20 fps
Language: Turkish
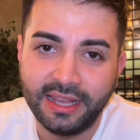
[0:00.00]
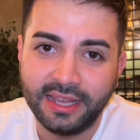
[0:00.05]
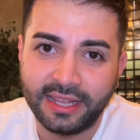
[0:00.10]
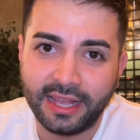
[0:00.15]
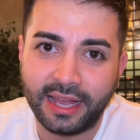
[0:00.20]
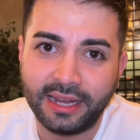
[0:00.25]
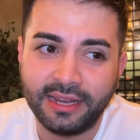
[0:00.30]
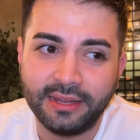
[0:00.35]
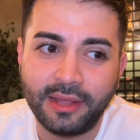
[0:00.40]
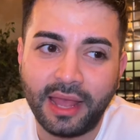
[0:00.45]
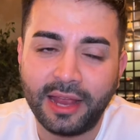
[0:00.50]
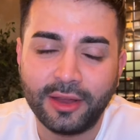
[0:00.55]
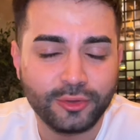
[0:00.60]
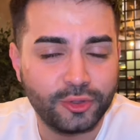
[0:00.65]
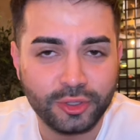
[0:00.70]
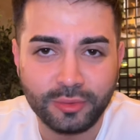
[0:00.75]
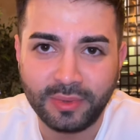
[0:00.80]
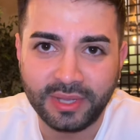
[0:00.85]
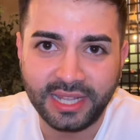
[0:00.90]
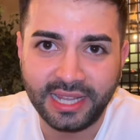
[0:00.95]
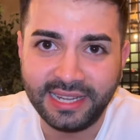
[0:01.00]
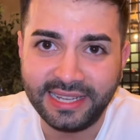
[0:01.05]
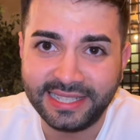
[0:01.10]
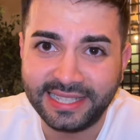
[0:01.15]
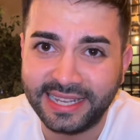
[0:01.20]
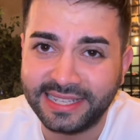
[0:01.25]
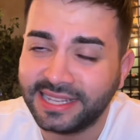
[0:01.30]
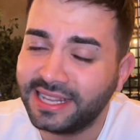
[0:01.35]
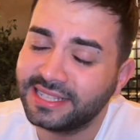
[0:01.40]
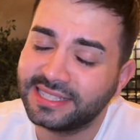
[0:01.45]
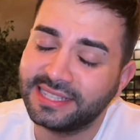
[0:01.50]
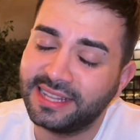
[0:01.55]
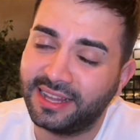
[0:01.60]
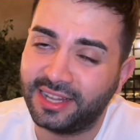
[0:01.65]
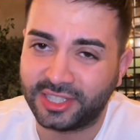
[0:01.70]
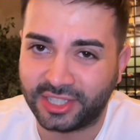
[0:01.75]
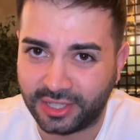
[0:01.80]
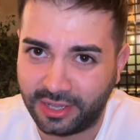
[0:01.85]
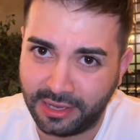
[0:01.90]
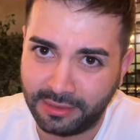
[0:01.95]
Yani Erzurum'a gelirseniz asla
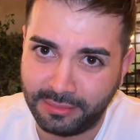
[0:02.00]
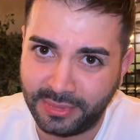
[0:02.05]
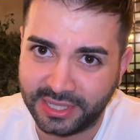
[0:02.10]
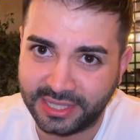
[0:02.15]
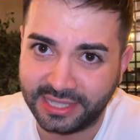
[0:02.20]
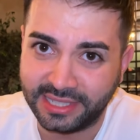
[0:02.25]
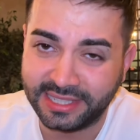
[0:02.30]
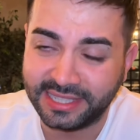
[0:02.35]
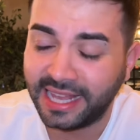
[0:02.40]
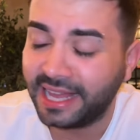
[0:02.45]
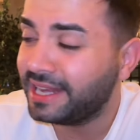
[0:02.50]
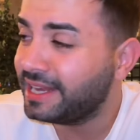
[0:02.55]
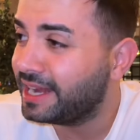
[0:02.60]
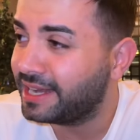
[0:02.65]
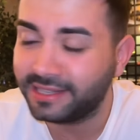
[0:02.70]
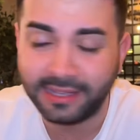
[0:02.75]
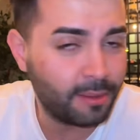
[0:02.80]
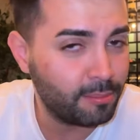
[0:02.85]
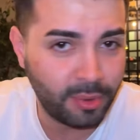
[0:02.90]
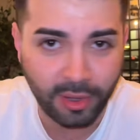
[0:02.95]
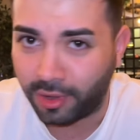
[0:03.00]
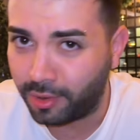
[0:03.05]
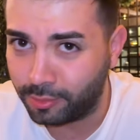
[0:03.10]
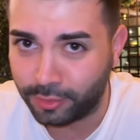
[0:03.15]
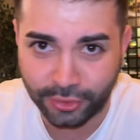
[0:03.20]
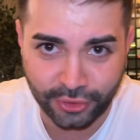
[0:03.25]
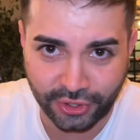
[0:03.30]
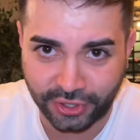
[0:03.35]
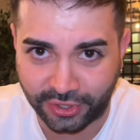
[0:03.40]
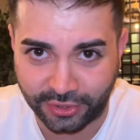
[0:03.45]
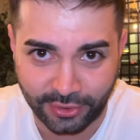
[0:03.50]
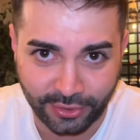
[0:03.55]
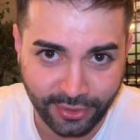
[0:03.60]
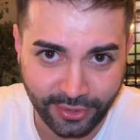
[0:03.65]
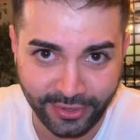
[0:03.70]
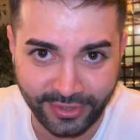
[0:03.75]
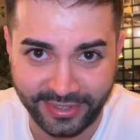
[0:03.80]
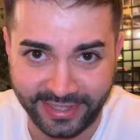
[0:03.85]
aç kalmazsınız. Her yerden bir hamur çıkıyor.